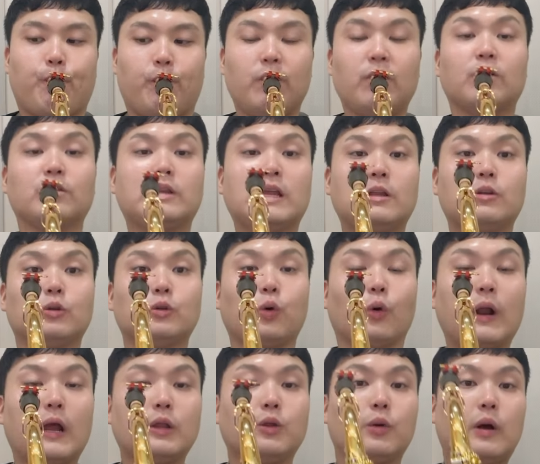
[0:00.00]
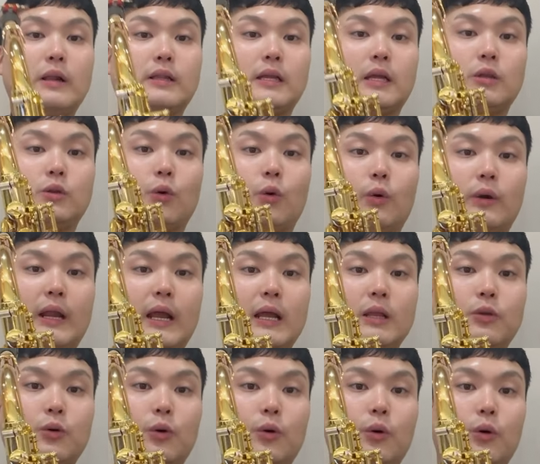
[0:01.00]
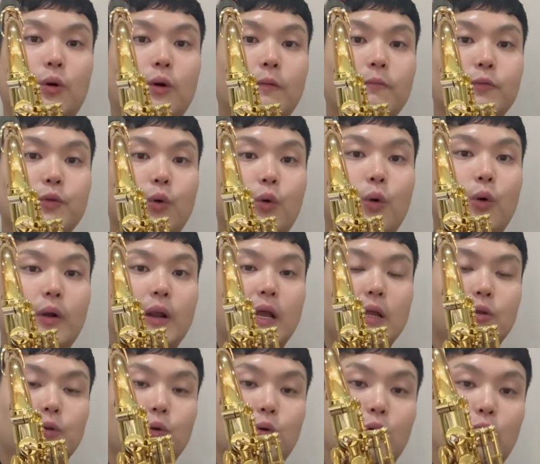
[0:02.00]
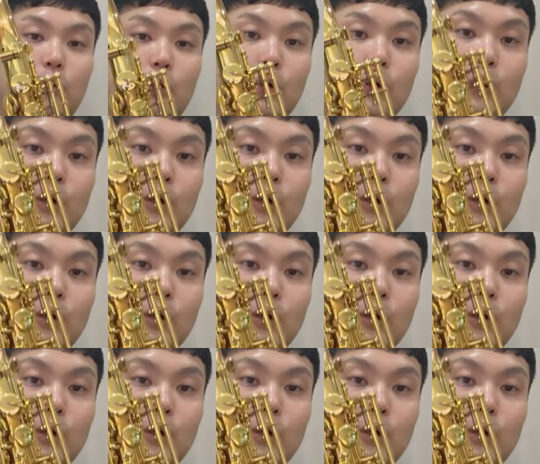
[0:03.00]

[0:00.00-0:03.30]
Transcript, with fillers: 요때도 도레도 할 때 도레도 도레도 요거